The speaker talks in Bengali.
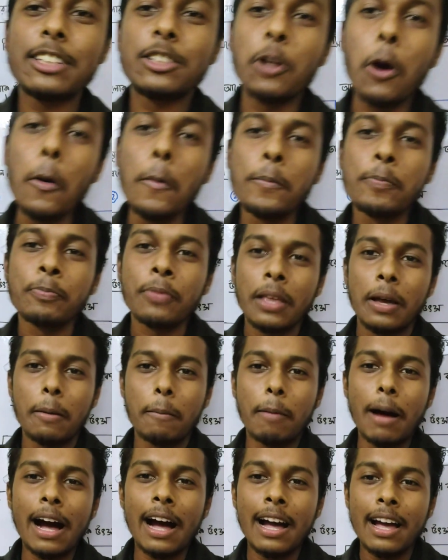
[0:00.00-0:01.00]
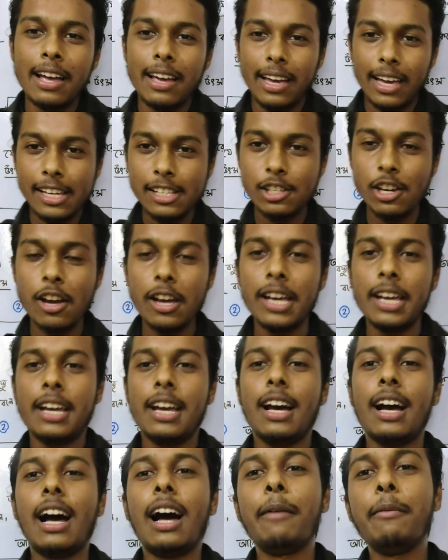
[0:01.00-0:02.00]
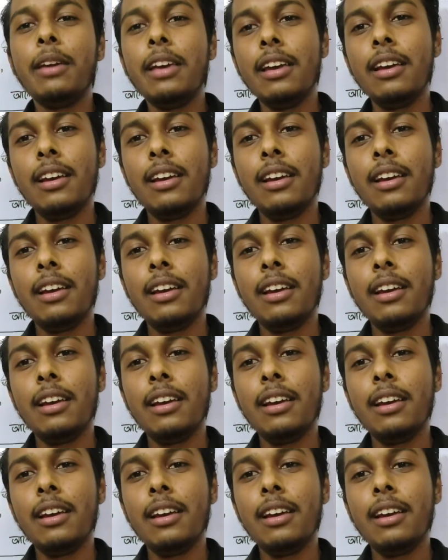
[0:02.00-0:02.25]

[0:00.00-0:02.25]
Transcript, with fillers: পাচ্ছ বা এই যে আমি